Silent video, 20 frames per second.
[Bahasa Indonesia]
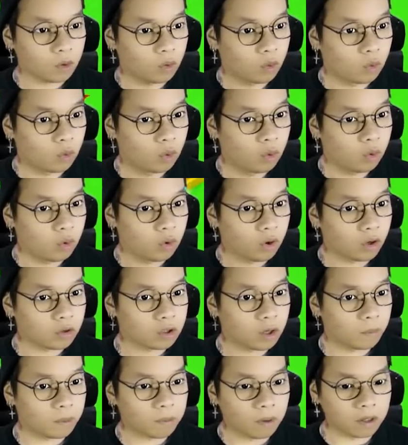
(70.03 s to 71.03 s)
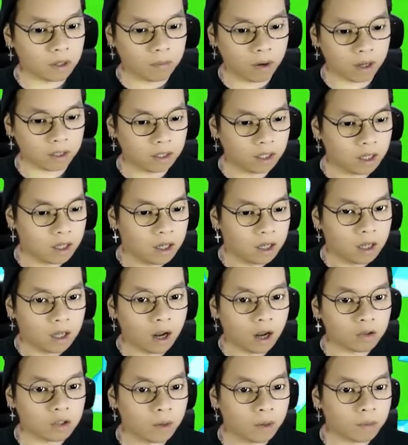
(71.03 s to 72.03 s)
Uh, langsung dapat banyak banget.
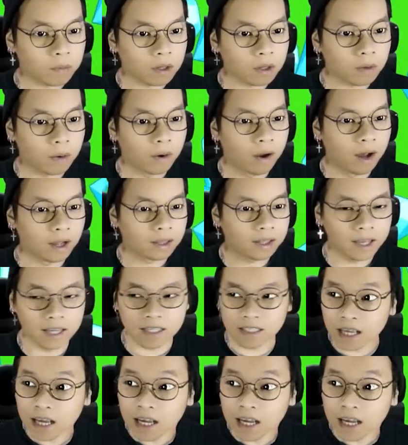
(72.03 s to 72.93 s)
Langsung dapat banyak banget, guys.